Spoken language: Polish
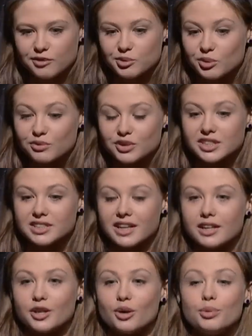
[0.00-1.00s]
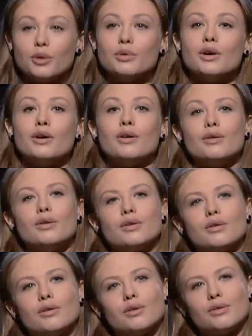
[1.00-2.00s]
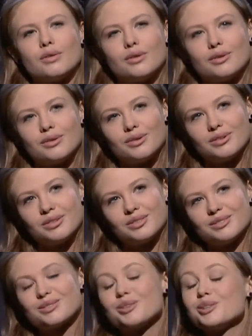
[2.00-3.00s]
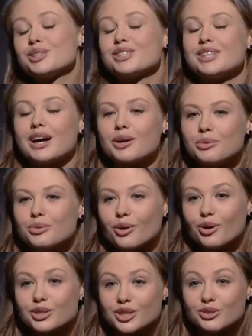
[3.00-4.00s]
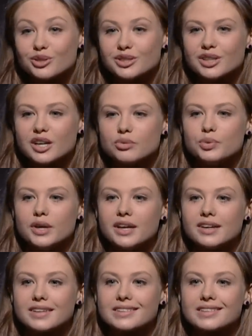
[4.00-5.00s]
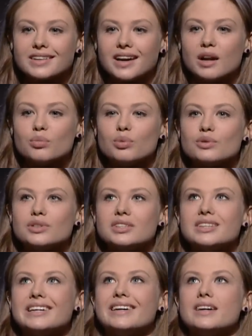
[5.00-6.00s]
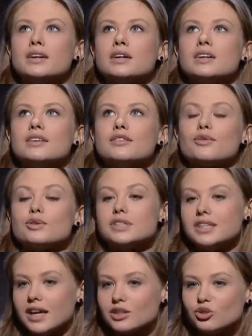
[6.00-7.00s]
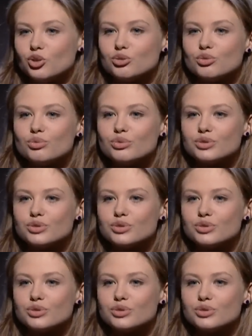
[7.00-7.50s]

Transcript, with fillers: w którym wszyscy nagle robią o, to jest tak urocze, to jest tak piękne. Albo gdy e, wchodzę ja z Donną